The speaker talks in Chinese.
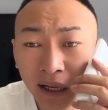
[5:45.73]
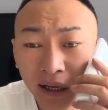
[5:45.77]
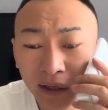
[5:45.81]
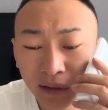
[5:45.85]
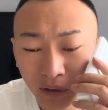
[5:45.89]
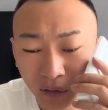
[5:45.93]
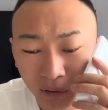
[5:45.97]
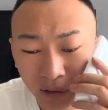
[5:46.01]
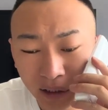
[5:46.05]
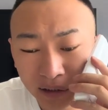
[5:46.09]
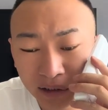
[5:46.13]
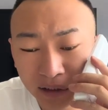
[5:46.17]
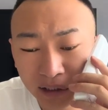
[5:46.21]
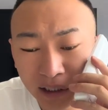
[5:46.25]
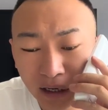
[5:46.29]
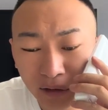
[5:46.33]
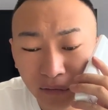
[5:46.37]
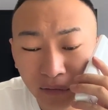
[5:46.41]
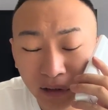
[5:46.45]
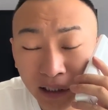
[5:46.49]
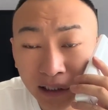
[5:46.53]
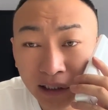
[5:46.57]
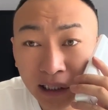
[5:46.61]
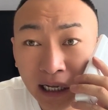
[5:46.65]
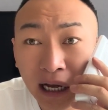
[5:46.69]
头段时间
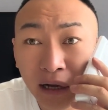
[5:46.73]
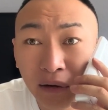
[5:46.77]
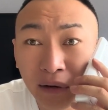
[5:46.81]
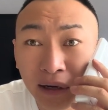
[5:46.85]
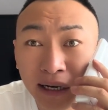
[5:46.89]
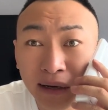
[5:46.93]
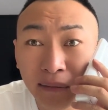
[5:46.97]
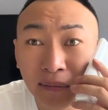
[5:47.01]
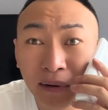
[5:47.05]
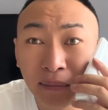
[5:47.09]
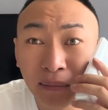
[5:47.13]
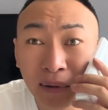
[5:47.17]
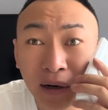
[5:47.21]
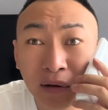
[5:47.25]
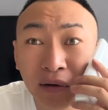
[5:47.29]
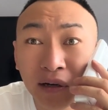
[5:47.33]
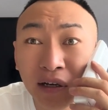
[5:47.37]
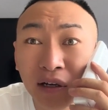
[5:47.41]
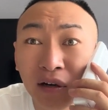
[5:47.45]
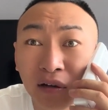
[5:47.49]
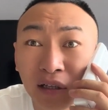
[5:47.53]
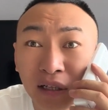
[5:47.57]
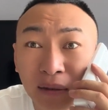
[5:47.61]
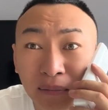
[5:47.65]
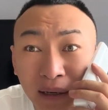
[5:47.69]
我上太原那边帮我一
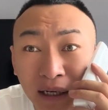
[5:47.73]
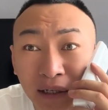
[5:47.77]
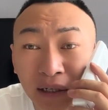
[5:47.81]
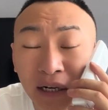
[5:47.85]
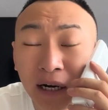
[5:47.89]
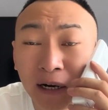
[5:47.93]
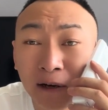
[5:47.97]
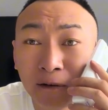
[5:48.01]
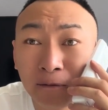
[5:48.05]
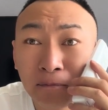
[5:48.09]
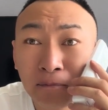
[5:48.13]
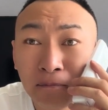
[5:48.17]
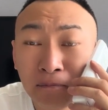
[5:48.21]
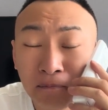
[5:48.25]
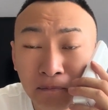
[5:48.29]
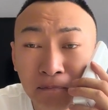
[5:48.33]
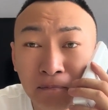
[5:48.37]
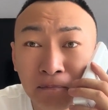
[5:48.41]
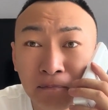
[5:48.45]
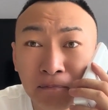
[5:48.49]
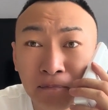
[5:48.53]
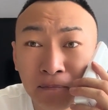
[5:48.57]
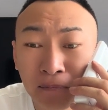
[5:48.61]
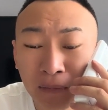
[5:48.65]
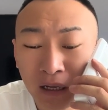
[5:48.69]
老弟办事儿，
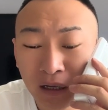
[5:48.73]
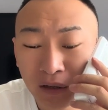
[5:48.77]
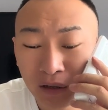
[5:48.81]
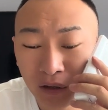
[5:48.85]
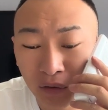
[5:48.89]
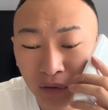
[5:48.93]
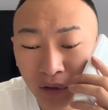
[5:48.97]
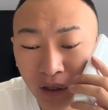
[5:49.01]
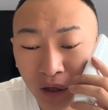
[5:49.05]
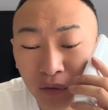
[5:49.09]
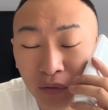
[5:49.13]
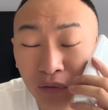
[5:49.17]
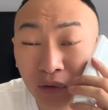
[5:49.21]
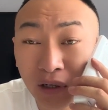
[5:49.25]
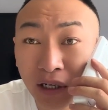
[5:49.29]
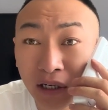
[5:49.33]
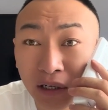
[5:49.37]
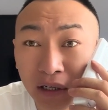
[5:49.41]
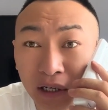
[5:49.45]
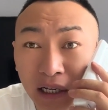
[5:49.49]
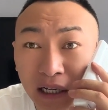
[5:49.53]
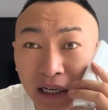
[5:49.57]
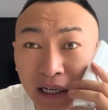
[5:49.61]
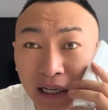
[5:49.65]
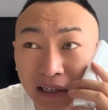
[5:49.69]
嗯，有个叫胡鼎
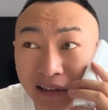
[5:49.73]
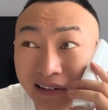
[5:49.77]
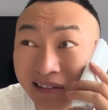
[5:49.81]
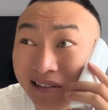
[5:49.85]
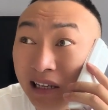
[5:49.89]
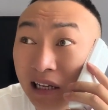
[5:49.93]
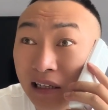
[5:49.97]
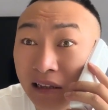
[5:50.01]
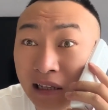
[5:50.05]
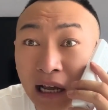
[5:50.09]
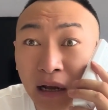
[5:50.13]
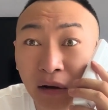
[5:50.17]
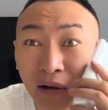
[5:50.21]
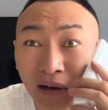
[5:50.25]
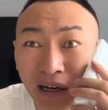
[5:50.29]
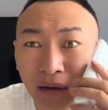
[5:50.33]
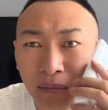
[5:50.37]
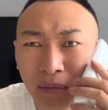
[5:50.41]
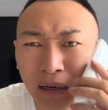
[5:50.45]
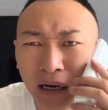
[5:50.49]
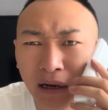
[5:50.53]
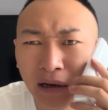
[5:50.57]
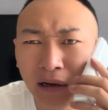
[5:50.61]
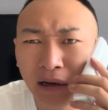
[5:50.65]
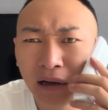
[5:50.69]
立的在太原那
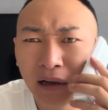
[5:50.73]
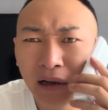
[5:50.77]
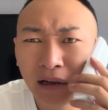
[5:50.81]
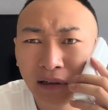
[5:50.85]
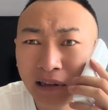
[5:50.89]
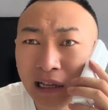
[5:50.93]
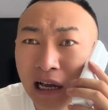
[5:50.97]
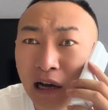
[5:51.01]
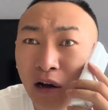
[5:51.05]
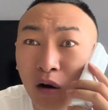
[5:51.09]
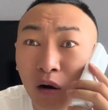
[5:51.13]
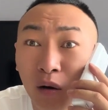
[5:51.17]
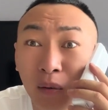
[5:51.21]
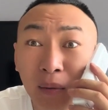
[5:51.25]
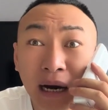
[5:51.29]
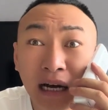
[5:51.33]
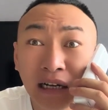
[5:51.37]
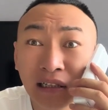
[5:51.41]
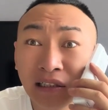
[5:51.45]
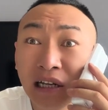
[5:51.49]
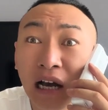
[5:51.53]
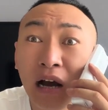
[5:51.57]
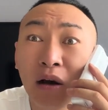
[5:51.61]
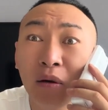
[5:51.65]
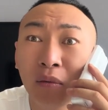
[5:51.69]
边拿镐把
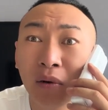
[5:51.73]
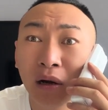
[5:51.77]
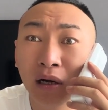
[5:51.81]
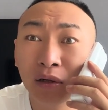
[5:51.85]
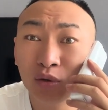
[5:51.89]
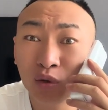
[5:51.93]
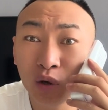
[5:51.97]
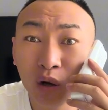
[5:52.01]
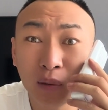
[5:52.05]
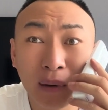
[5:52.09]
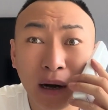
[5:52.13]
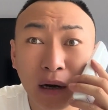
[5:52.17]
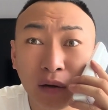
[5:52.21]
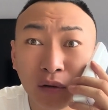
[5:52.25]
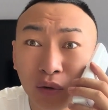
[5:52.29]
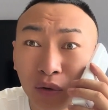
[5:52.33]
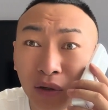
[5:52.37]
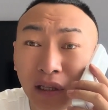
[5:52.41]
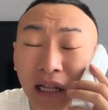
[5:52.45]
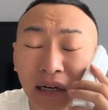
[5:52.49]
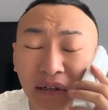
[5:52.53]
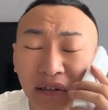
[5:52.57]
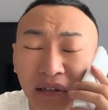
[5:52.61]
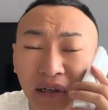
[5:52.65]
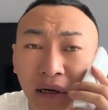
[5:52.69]
吓我，说要把我腿
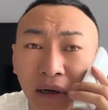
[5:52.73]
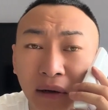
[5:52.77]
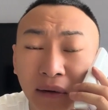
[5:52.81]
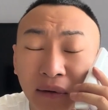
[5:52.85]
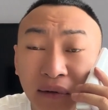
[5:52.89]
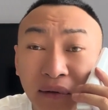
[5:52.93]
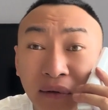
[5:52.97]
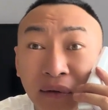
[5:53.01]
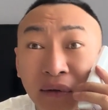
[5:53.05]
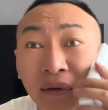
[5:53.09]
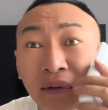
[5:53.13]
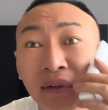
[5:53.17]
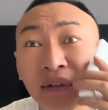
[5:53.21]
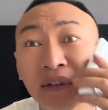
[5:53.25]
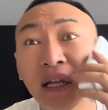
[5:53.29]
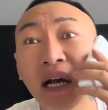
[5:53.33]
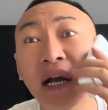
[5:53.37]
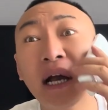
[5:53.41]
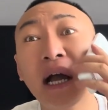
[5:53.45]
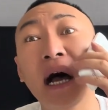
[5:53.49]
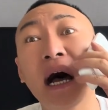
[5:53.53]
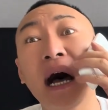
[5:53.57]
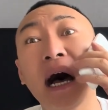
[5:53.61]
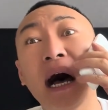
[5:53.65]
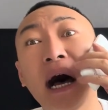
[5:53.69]
打折，他
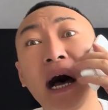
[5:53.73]
敢。